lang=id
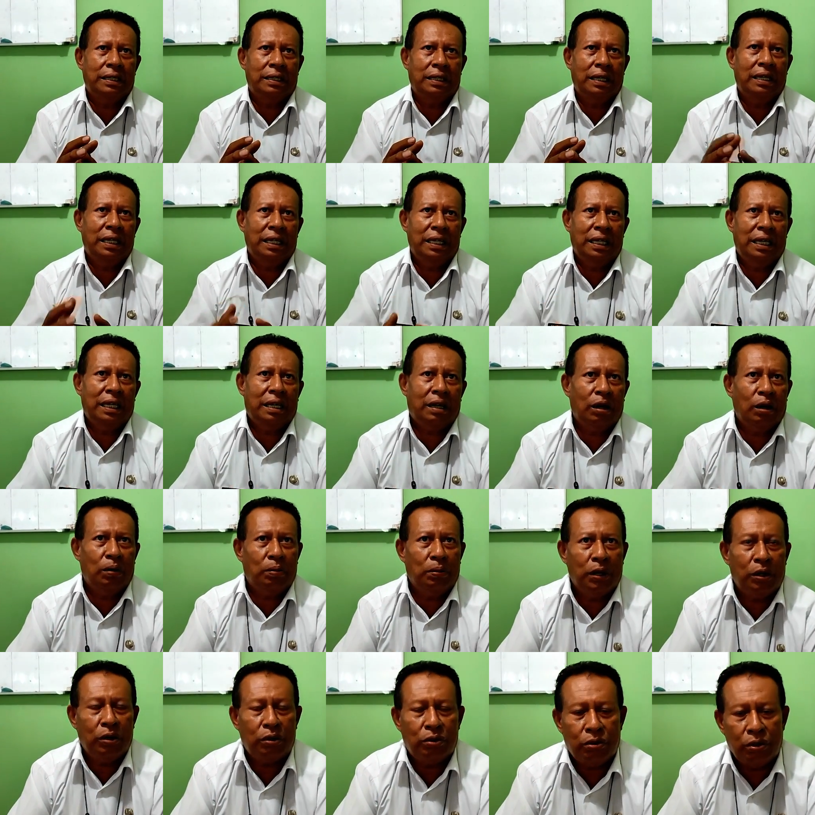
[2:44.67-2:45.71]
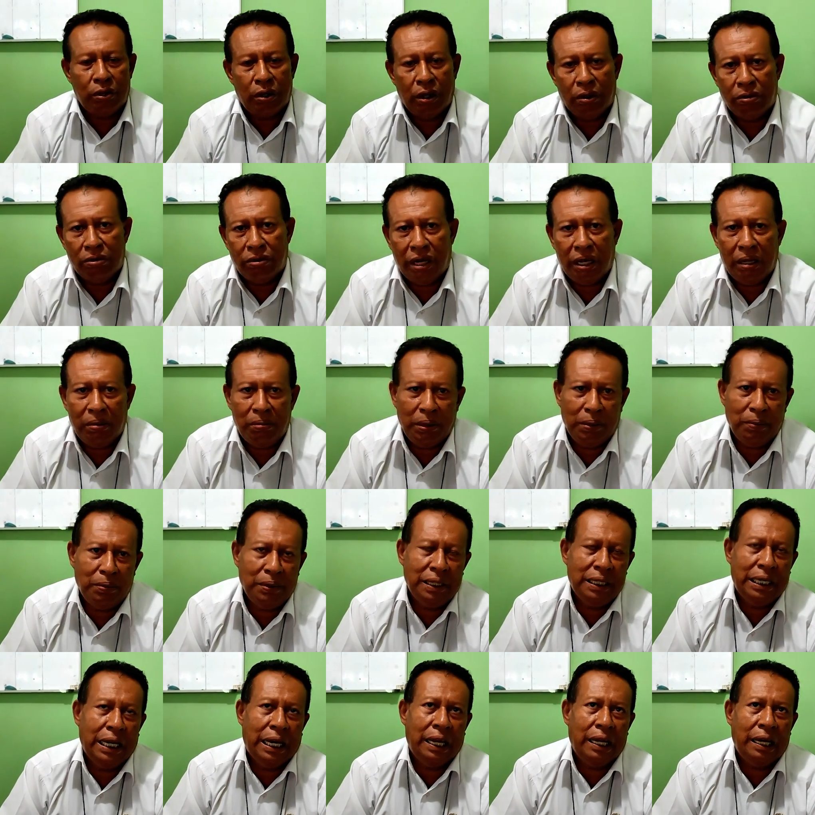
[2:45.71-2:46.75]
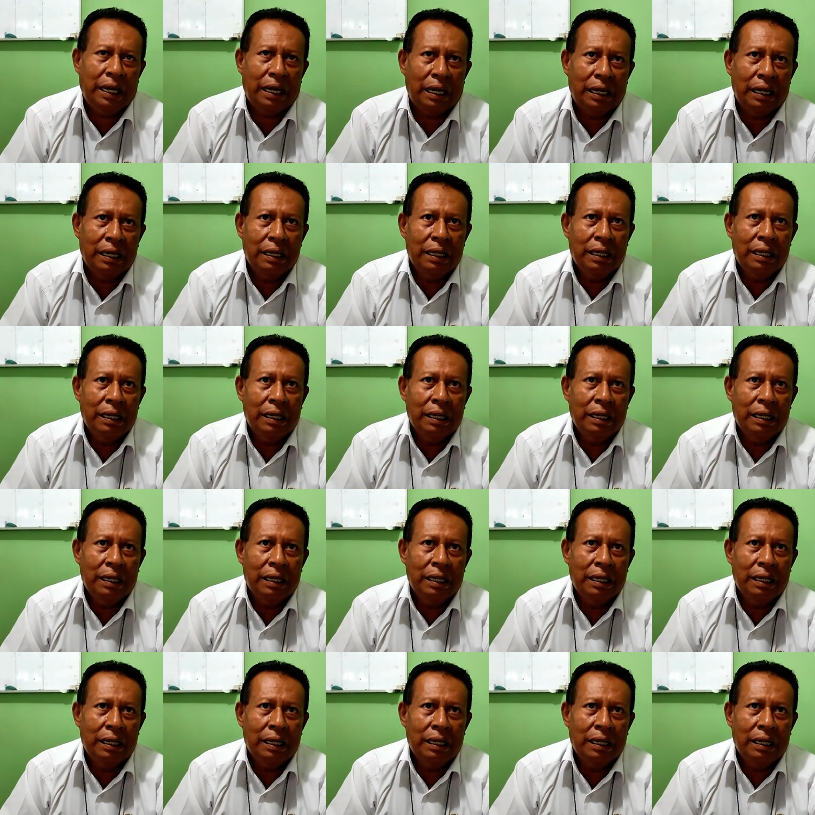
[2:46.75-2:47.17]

Dan ini kalau menurut undang-undang memang dilarang.